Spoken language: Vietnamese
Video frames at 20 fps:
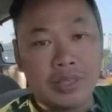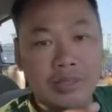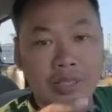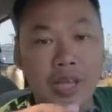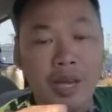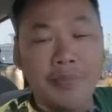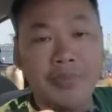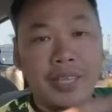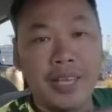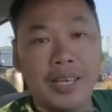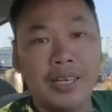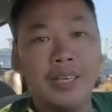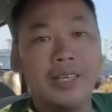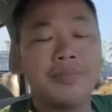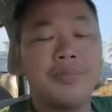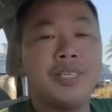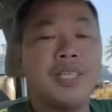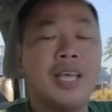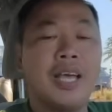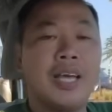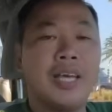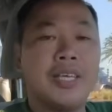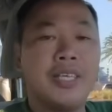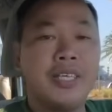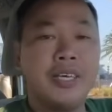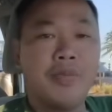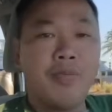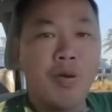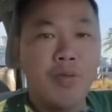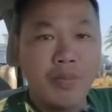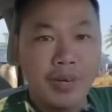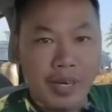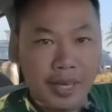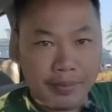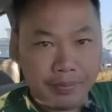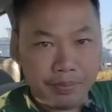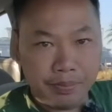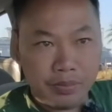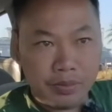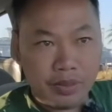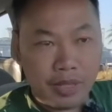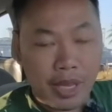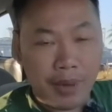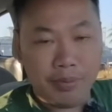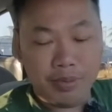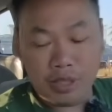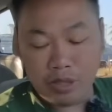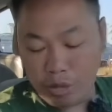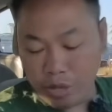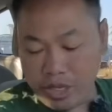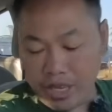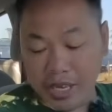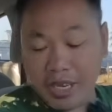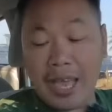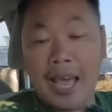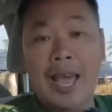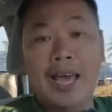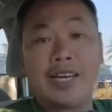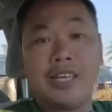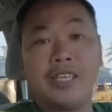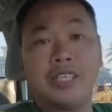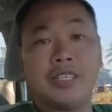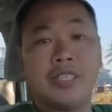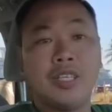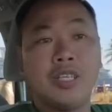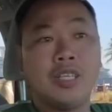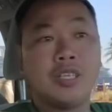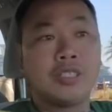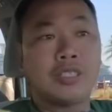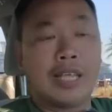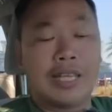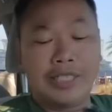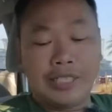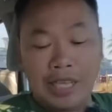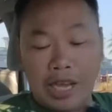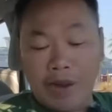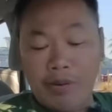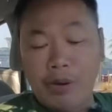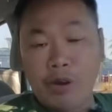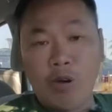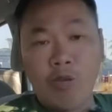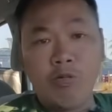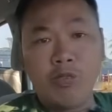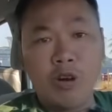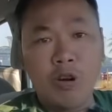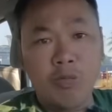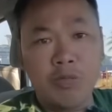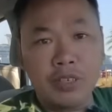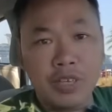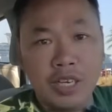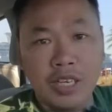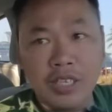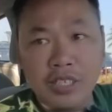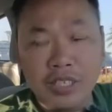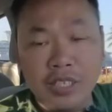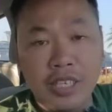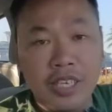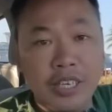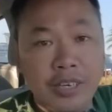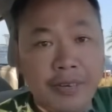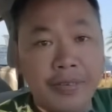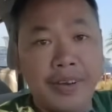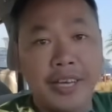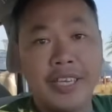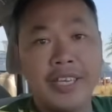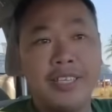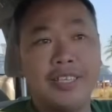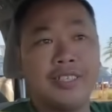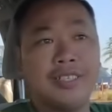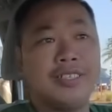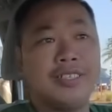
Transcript: thơm nhắn là 12 giờ 45 Em nhổi da gà liền Tại sao mà đúng lúc đến như vậy